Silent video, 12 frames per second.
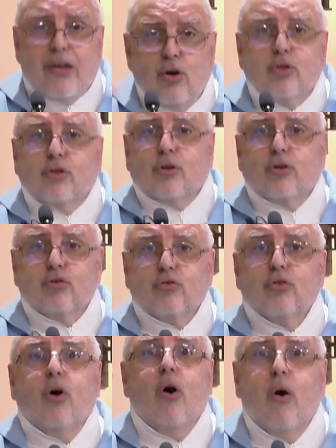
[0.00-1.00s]
hay
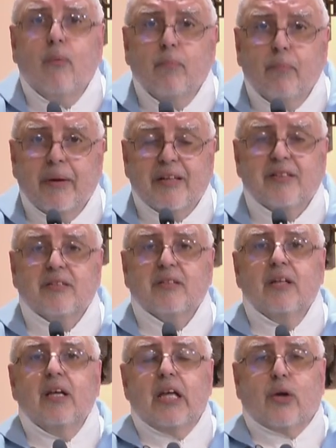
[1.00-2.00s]
otros hombres,